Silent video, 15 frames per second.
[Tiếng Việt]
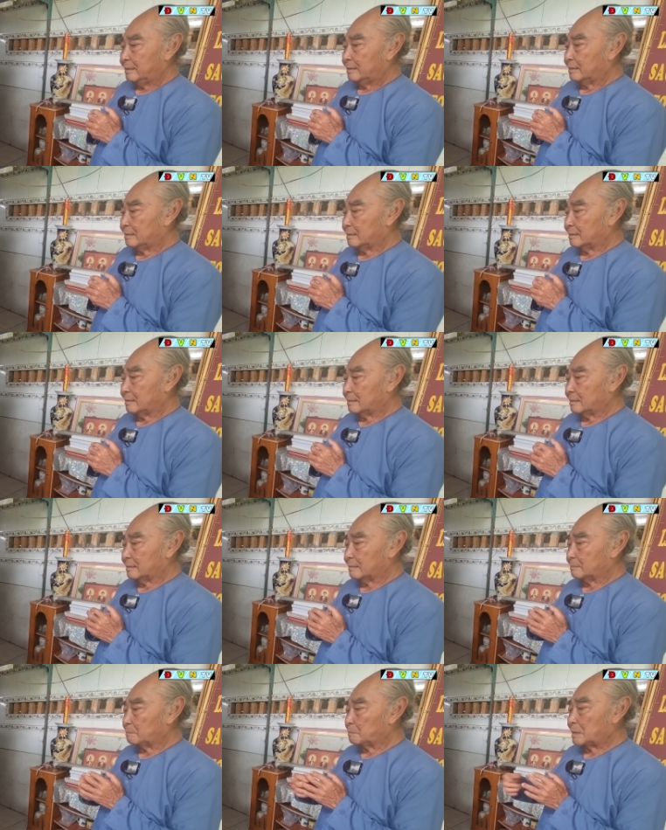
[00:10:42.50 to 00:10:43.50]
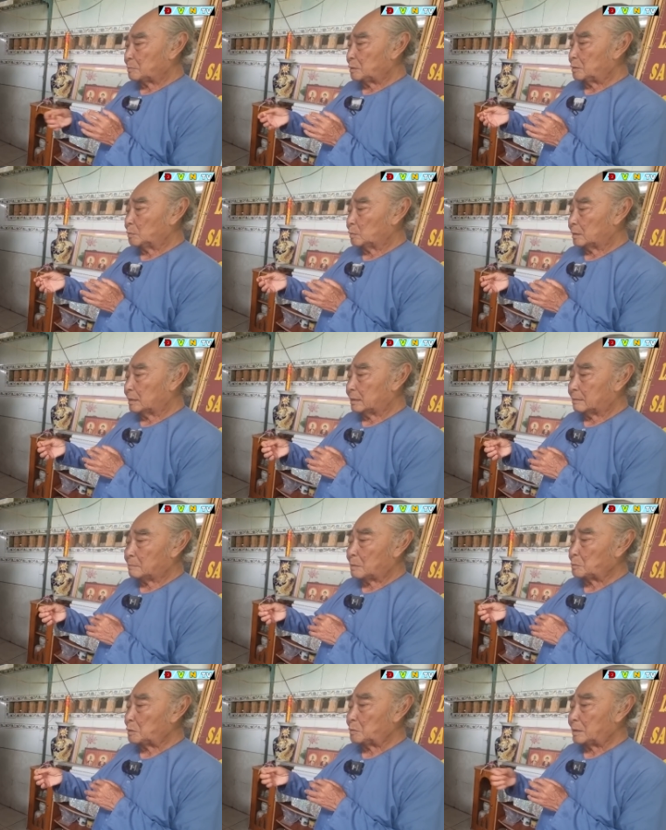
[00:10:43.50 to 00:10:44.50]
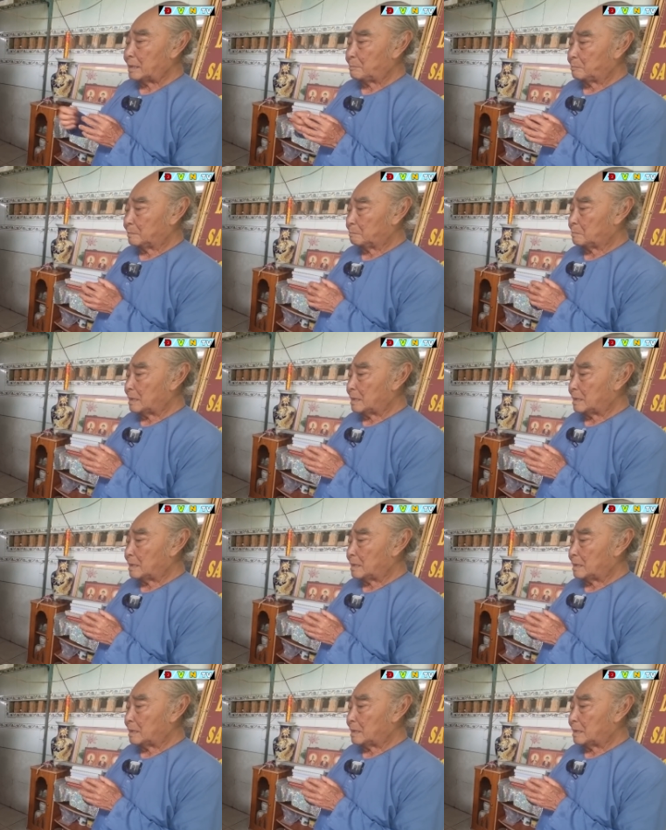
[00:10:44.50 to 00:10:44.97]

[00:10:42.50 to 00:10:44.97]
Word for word: à, bao nhiêu bao nhiêu năm